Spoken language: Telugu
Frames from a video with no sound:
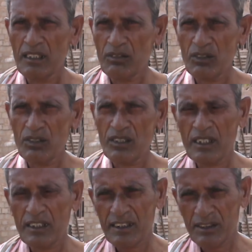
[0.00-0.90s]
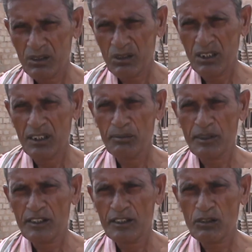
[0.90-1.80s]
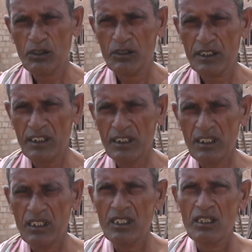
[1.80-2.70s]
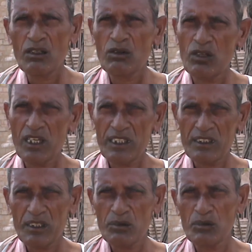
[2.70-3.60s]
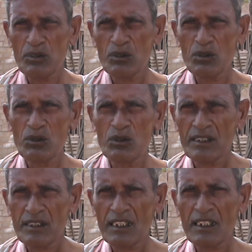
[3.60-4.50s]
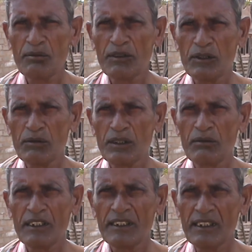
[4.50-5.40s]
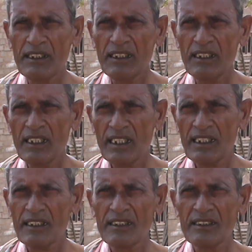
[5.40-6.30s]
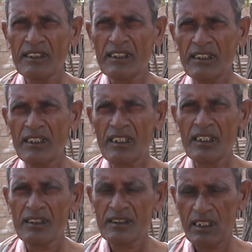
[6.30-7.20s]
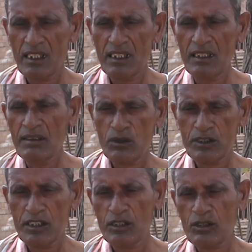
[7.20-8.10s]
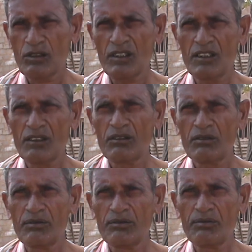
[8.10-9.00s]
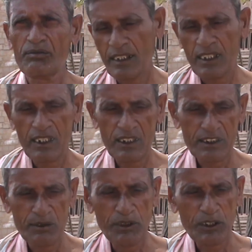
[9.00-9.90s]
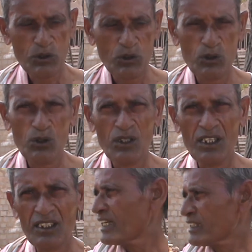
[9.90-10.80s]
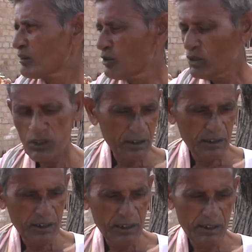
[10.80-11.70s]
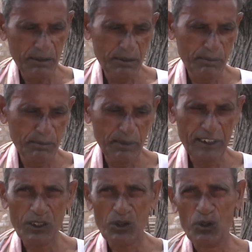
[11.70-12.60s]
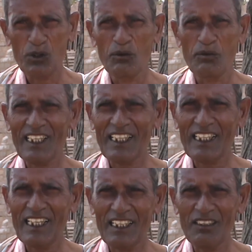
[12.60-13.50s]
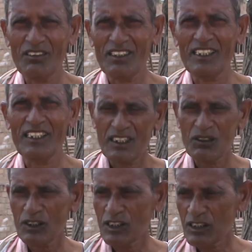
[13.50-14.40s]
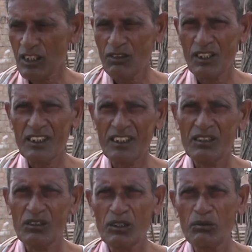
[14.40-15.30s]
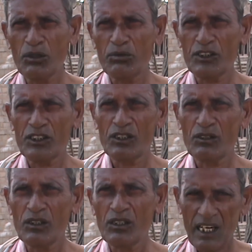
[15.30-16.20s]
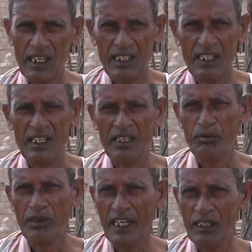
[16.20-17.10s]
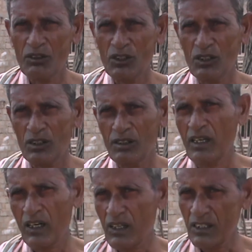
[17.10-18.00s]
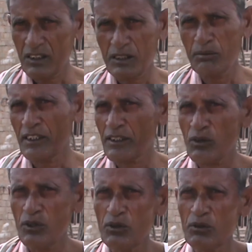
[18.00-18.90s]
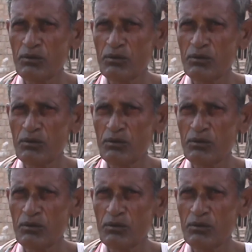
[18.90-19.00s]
ఎవరు కట్టించుకోలేని పరిస్థితులు ఉంటే వాళ్ళందరికీ ముందు ఇతనే పెట్టుబడి పెట్టి కట్టించి చాలా కృషి చేస్తుంది ఇక్కడ సిమెంట్ రోడ్డు కూడా గతంలో ఇది మట్టి రోడ్డు సాదాగానే ఉన్నది తను వచ్చిన తర్వాత ఇది కూడా బోపించాడు అక్కడ పాలెంలో అక్కడ ఒక సిమెంట్ రోడ్డు